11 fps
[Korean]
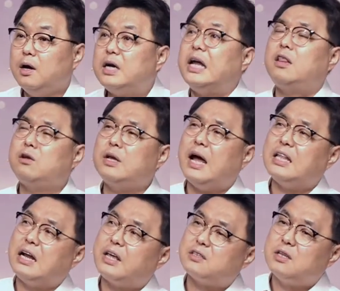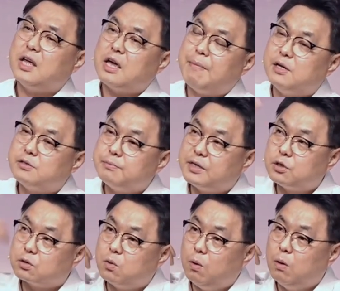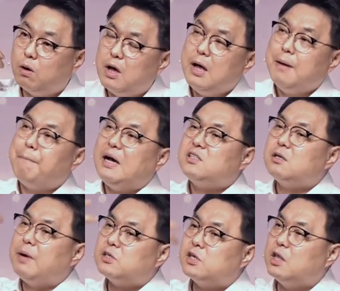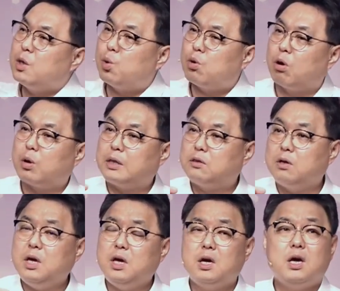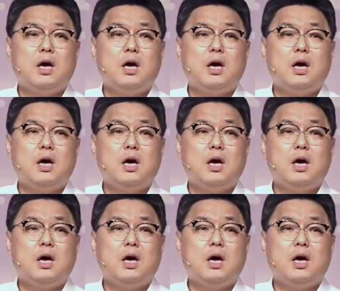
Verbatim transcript: 그랬더니 하나님께서 내게 말씀하셨고 말씀하신 대로 걸어갔더니